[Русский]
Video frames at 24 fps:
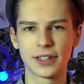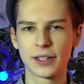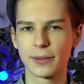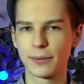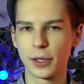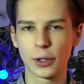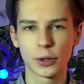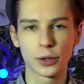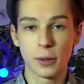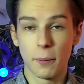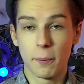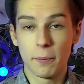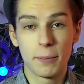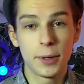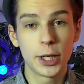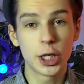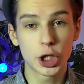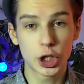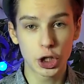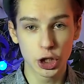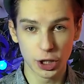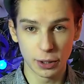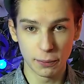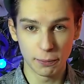вы там какой-то
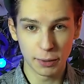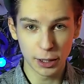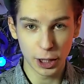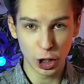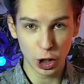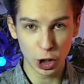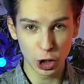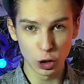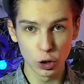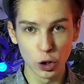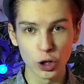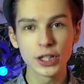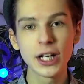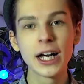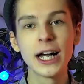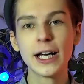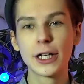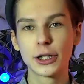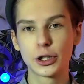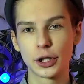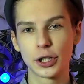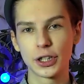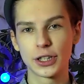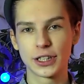бешеный полиглот,
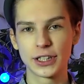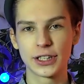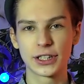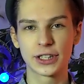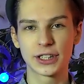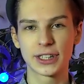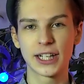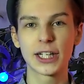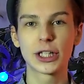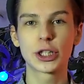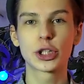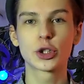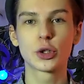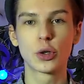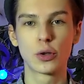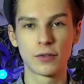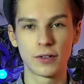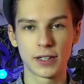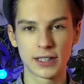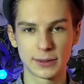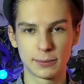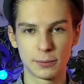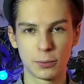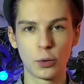то это не значит, что у
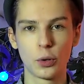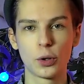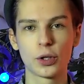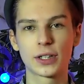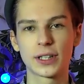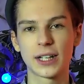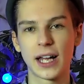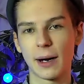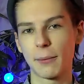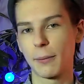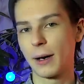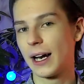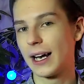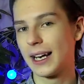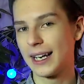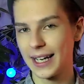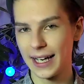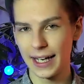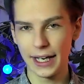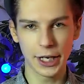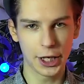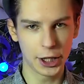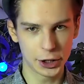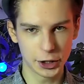вас будет
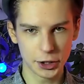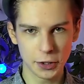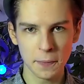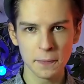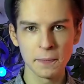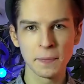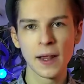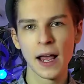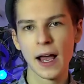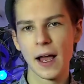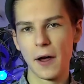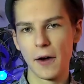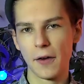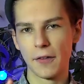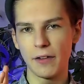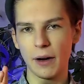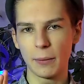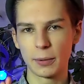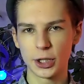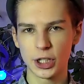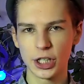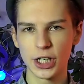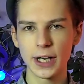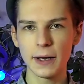нормальная речь.
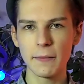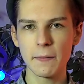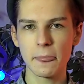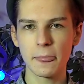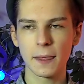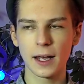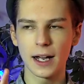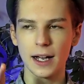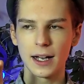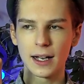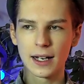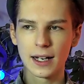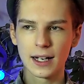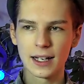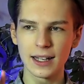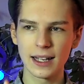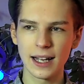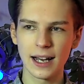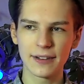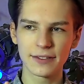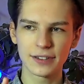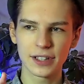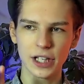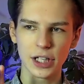Вообще,
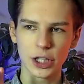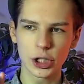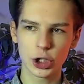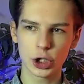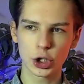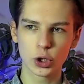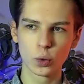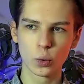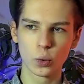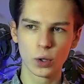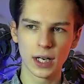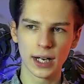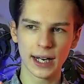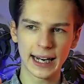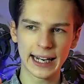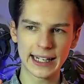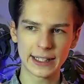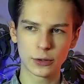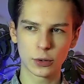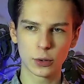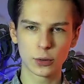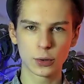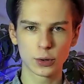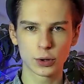Главная штука,
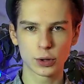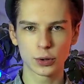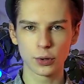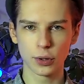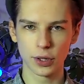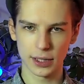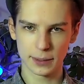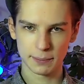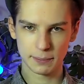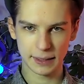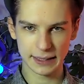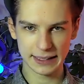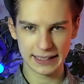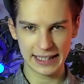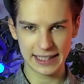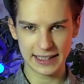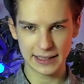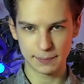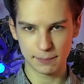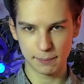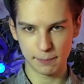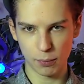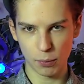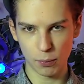которую стоит
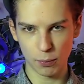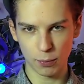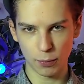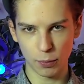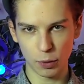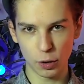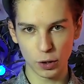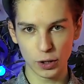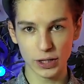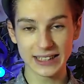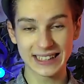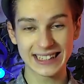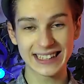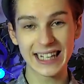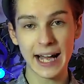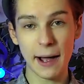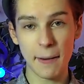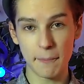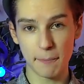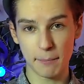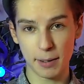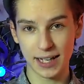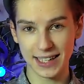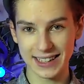понять про
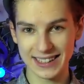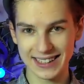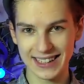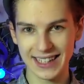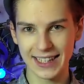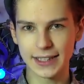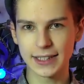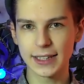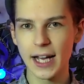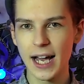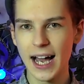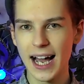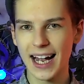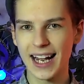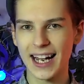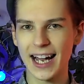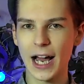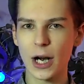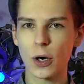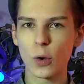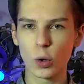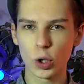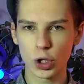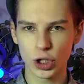сам процесс
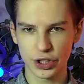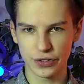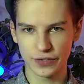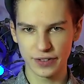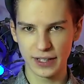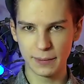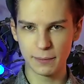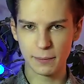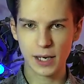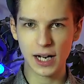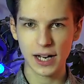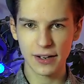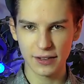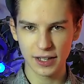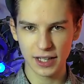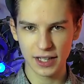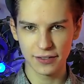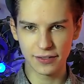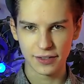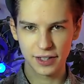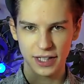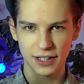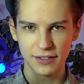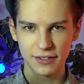хорошего и
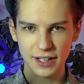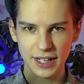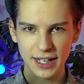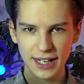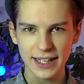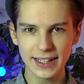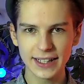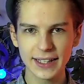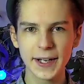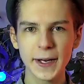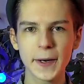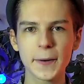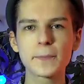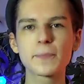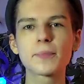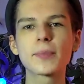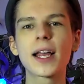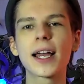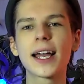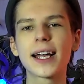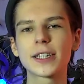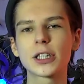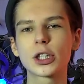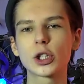правильного говорения,
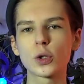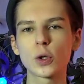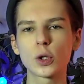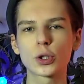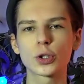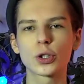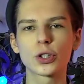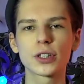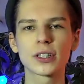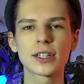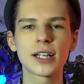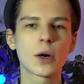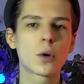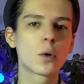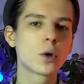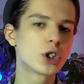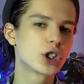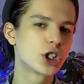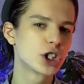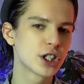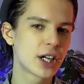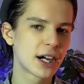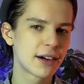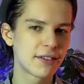это то, что это
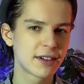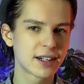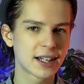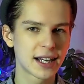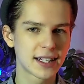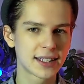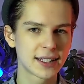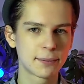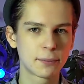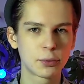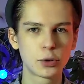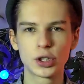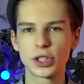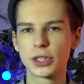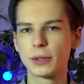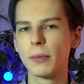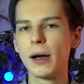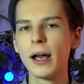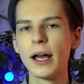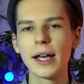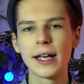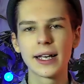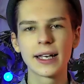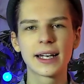такой же навык, как,
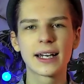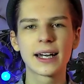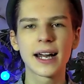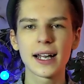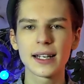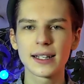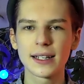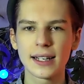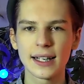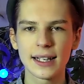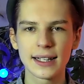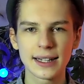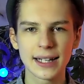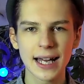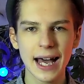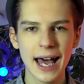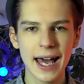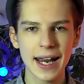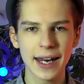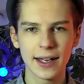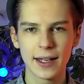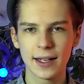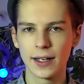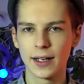допустим, игра на
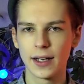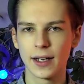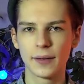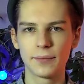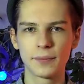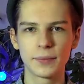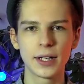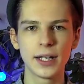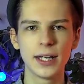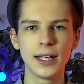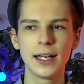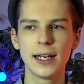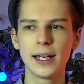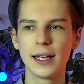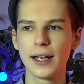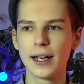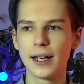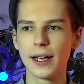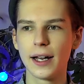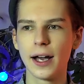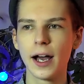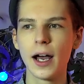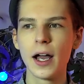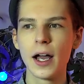гитаре
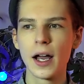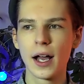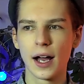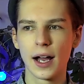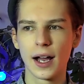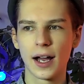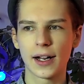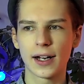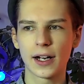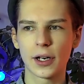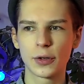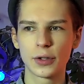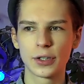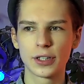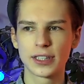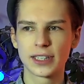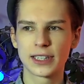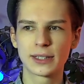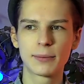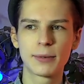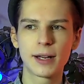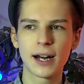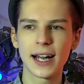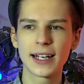или э,
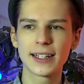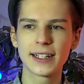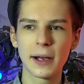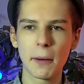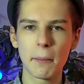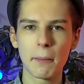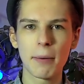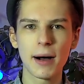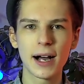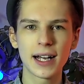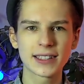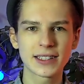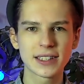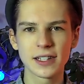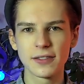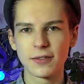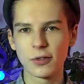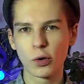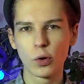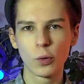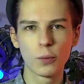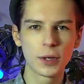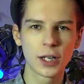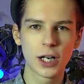какое-нибудь собирание
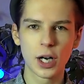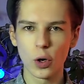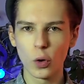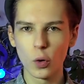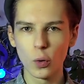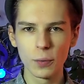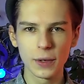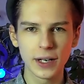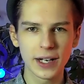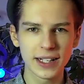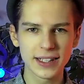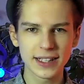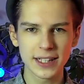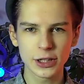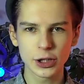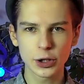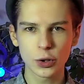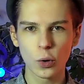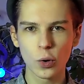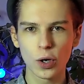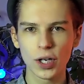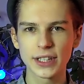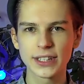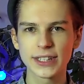пазлов, кубика Рубика на
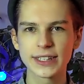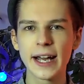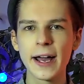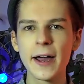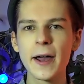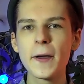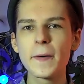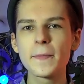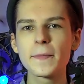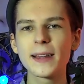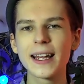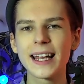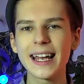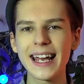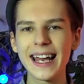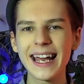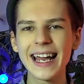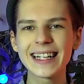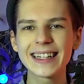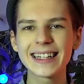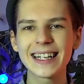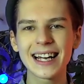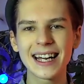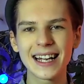скорость.
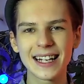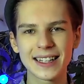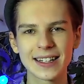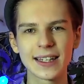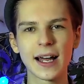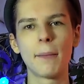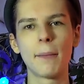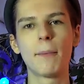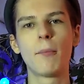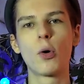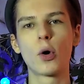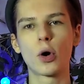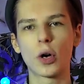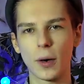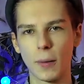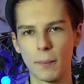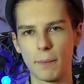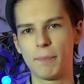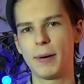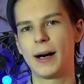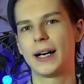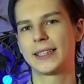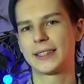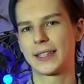Это набор
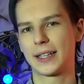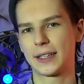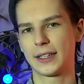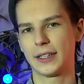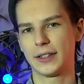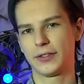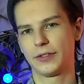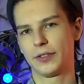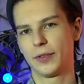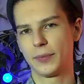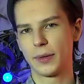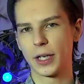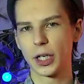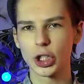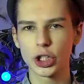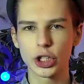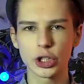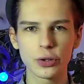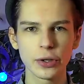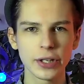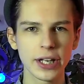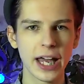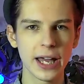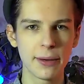паттернов.
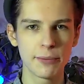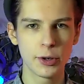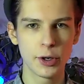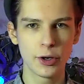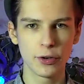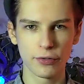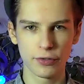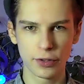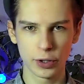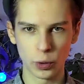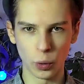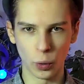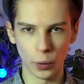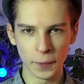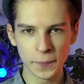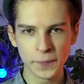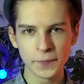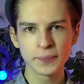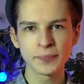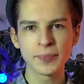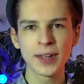Что я имею в виду?